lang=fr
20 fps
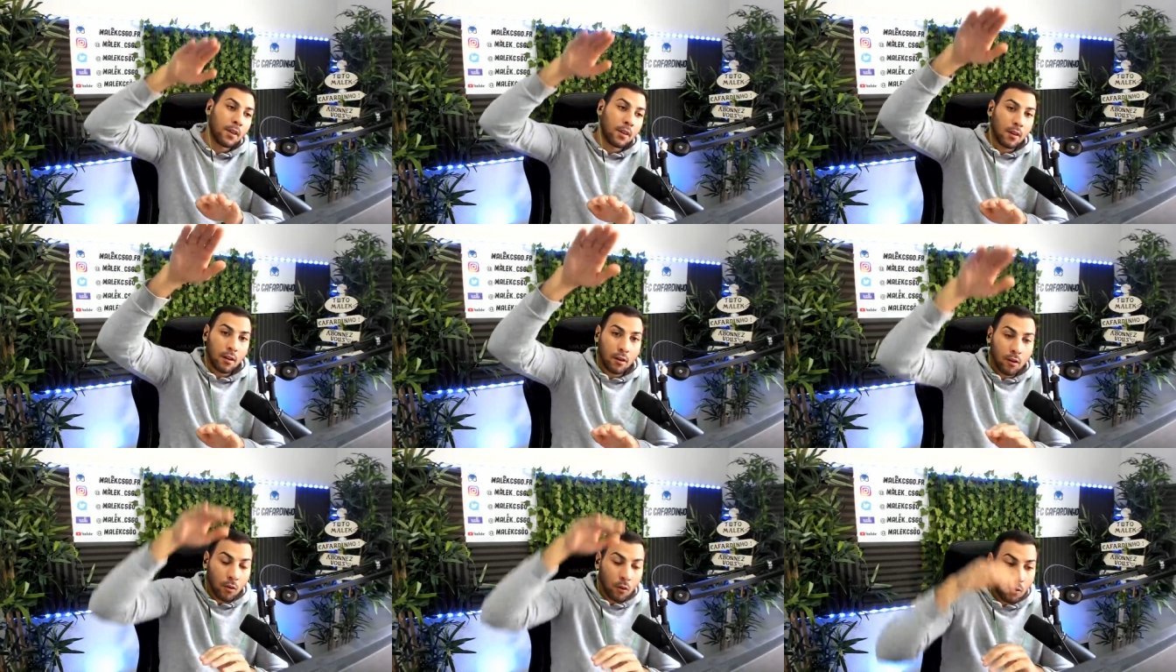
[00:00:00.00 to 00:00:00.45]

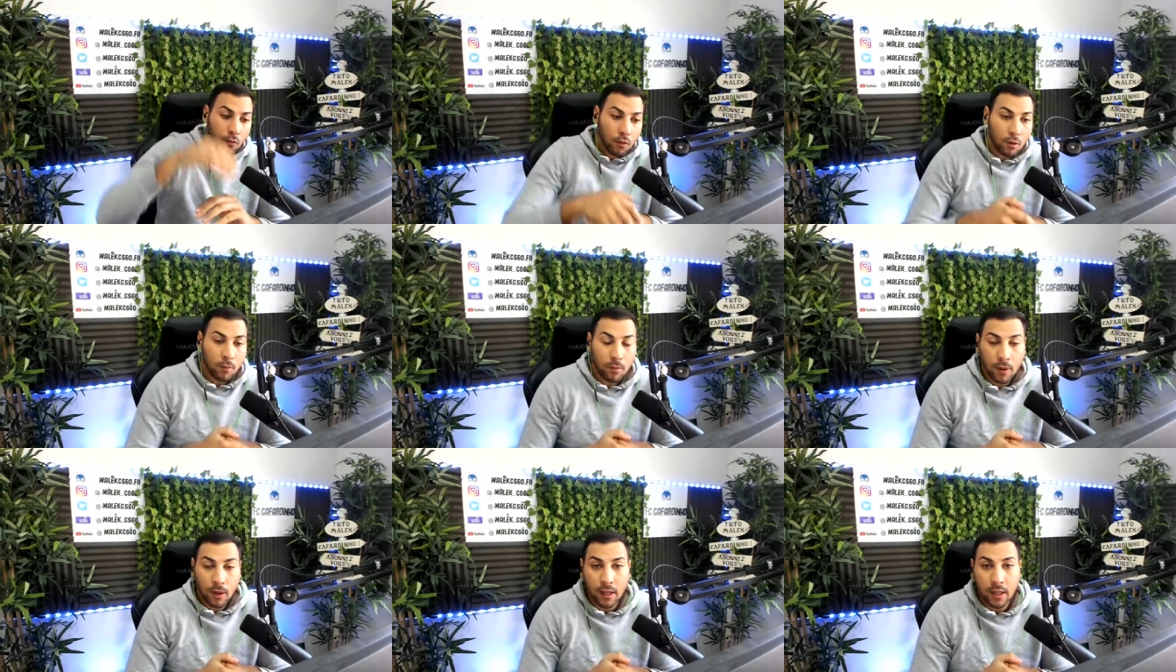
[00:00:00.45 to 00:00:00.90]
un gros
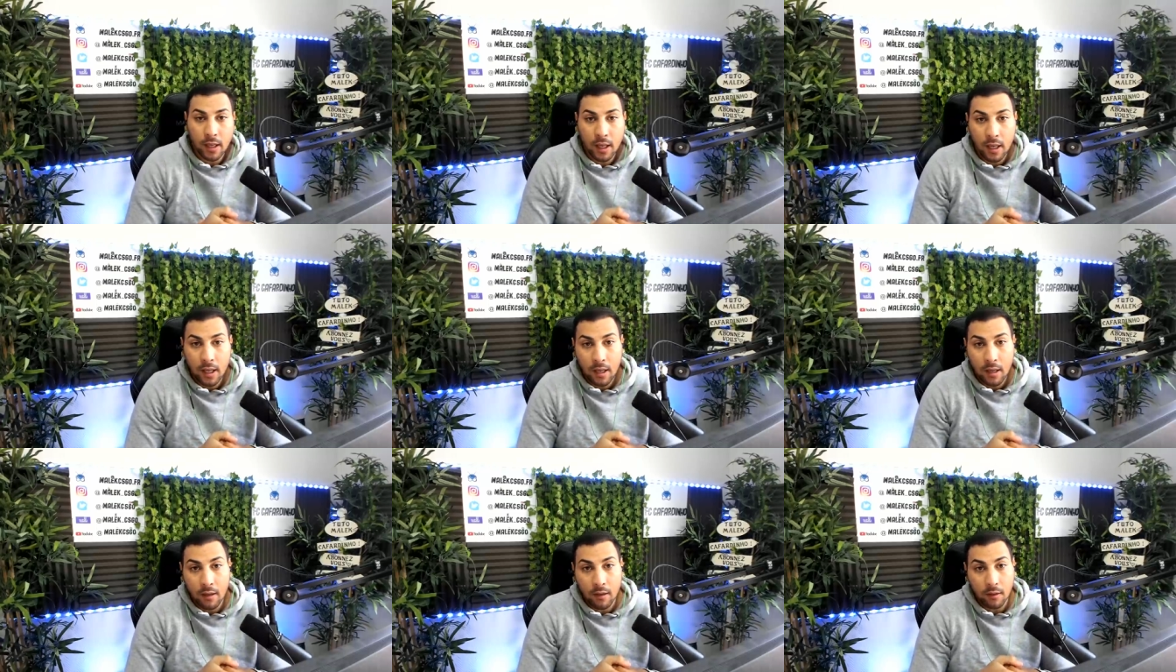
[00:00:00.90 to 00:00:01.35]
vol
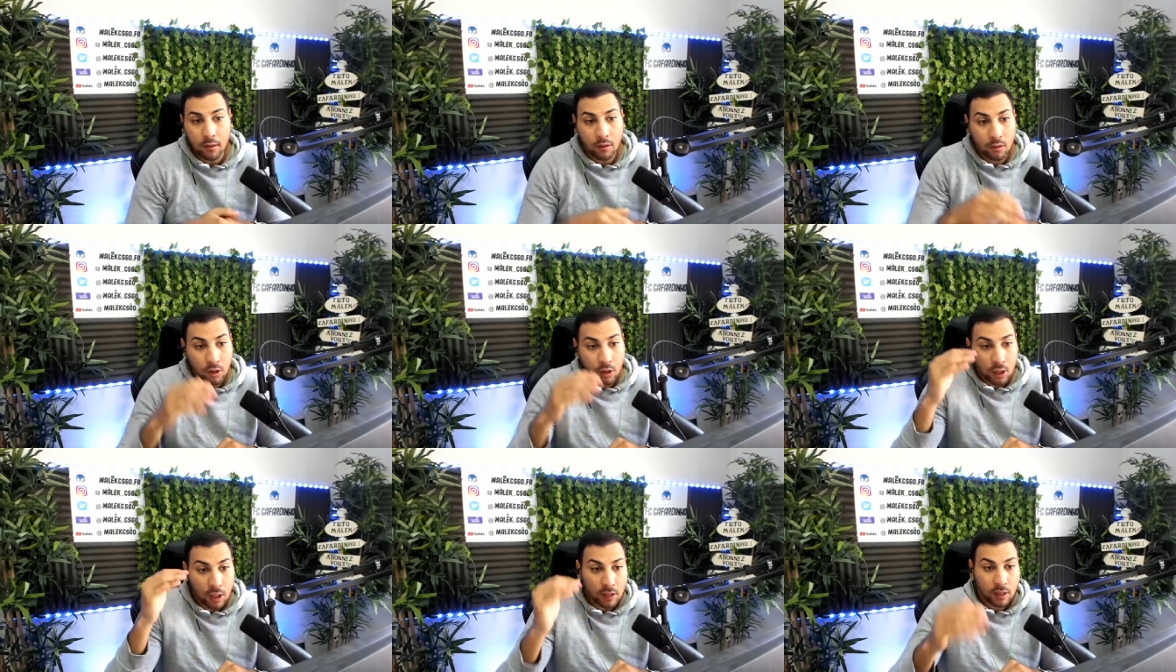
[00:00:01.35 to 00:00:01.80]
plané,
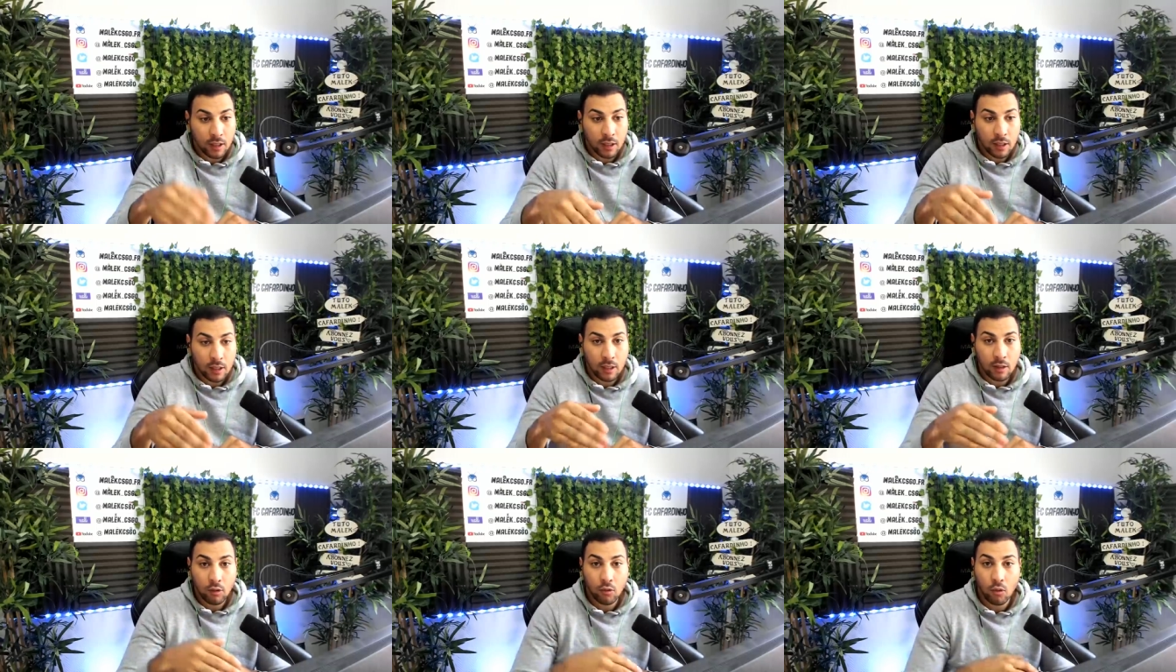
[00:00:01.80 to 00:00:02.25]

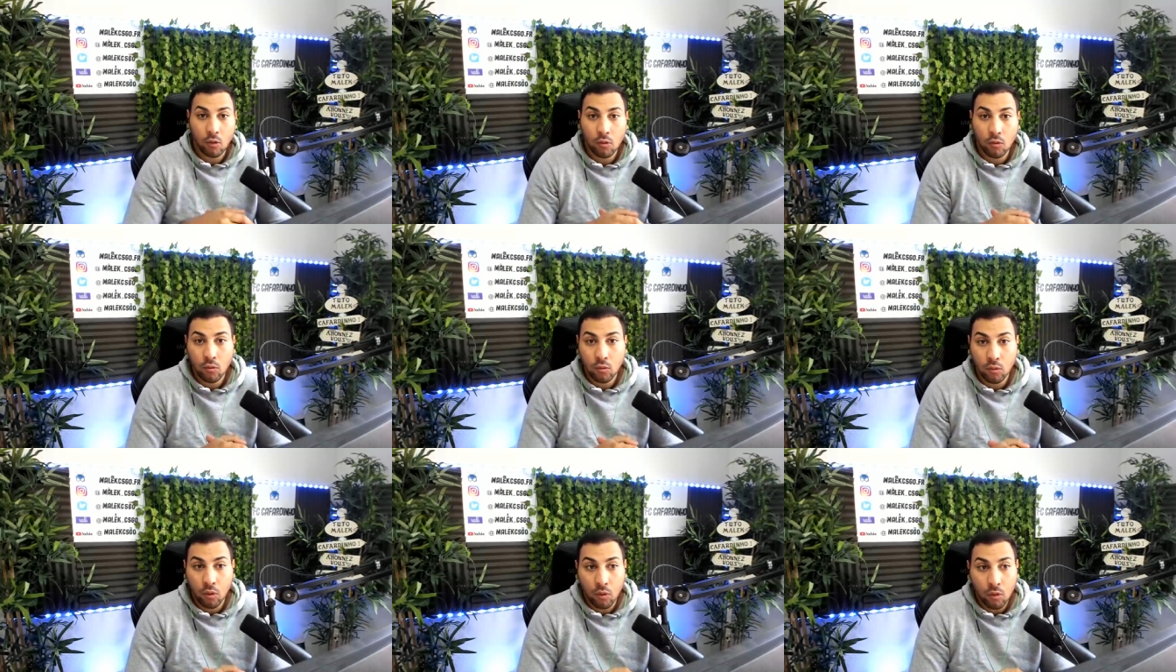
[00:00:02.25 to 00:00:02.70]
j'atterris sur le
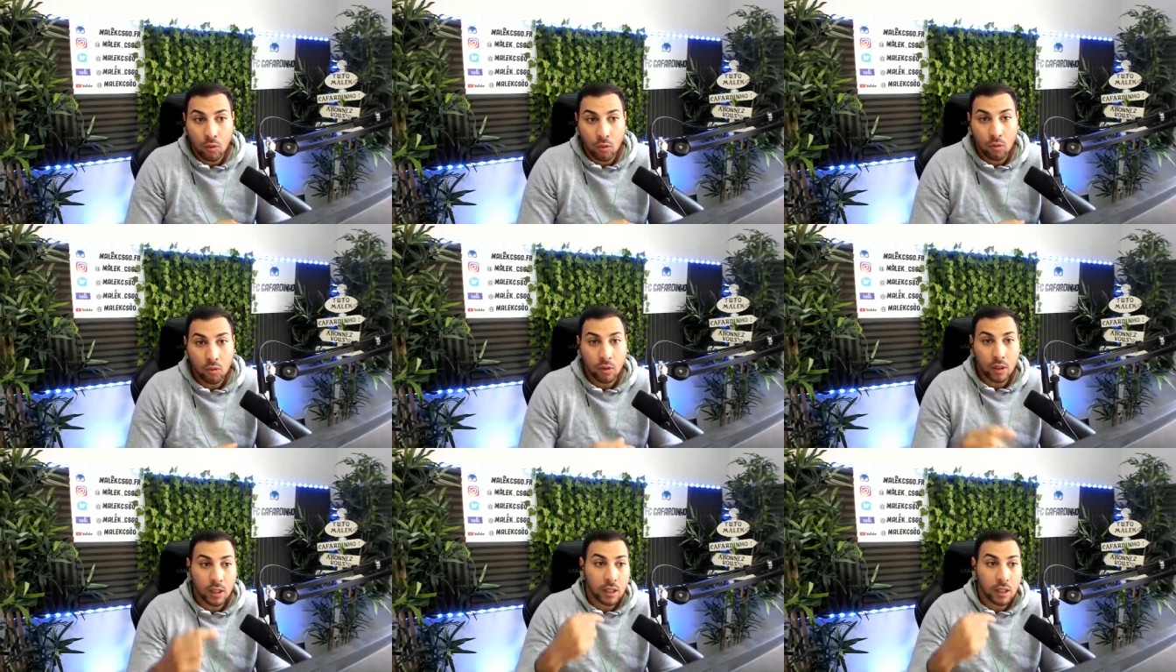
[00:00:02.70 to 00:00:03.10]
goudron